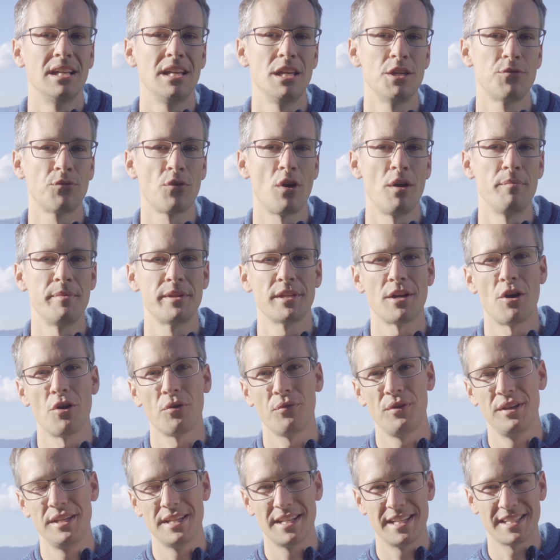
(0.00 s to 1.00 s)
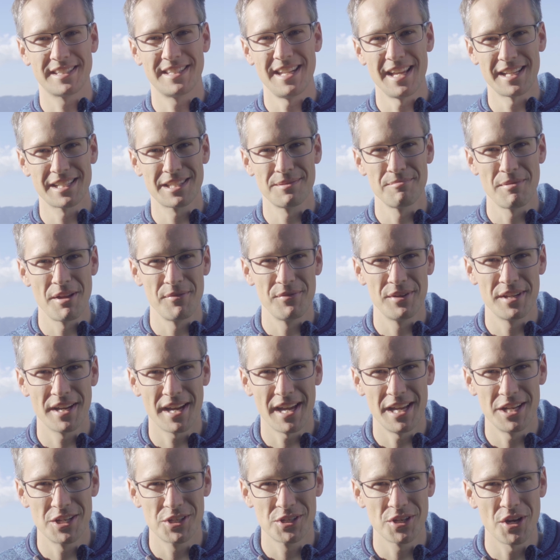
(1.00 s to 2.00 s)
Ich freue mich auch, wenn ihr das nächste Mal
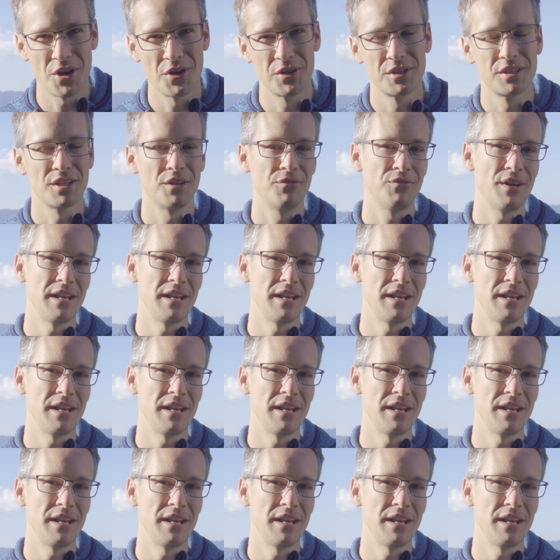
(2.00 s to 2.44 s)
wieder reinschaut.